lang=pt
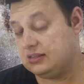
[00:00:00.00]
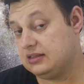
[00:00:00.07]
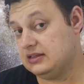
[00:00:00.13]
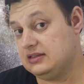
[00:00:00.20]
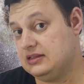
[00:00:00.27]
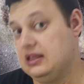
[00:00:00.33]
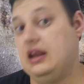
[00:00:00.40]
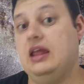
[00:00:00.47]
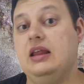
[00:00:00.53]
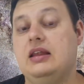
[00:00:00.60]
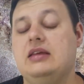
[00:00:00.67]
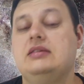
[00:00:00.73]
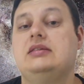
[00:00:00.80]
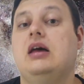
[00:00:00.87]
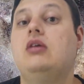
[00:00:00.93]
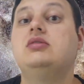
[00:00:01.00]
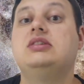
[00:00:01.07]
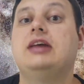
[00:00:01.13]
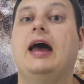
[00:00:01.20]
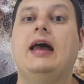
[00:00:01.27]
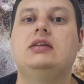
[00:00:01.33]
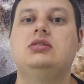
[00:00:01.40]
às estrelas,
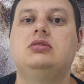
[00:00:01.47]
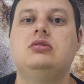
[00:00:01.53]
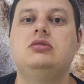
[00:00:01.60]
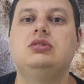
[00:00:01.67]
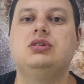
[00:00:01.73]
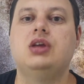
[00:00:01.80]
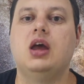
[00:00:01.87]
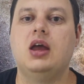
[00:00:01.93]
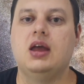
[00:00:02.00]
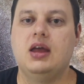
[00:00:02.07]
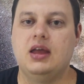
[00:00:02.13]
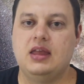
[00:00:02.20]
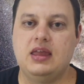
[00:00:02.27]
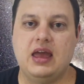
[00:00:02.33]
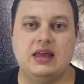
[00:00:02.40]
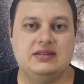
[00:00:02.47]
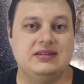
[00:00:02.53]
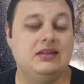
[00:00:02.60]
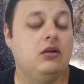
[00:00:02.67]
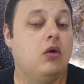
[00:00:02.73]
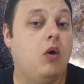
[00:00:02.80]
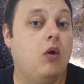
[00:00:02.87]
aos astros e
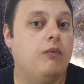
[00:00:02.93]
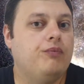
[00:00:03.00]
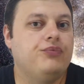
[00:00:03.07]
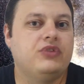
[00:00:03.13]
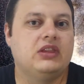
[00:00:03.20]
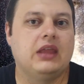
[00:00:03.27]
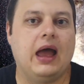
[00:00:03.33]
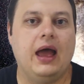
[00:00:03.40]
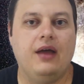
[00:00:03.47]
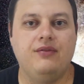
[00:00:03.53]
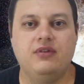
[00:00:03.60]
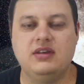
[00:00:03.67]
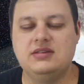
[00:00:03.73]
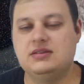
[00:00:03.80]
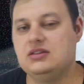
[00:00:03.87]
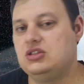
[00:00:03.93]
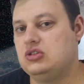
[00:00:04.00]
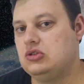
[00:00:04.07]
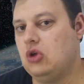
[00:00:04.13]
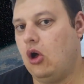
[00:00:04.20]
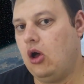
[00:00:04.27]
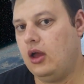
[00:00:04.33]
as incontáveis
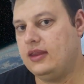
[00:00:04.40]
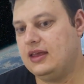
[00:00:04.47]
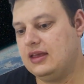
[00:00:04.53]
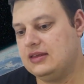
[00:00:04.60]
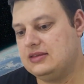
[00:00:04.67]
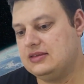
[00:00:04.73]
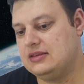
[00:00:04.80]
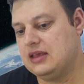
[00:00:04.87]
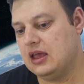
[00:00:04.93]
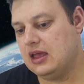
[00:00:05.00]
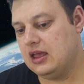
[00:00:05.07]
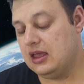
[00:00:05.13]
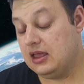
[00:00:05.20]
histórias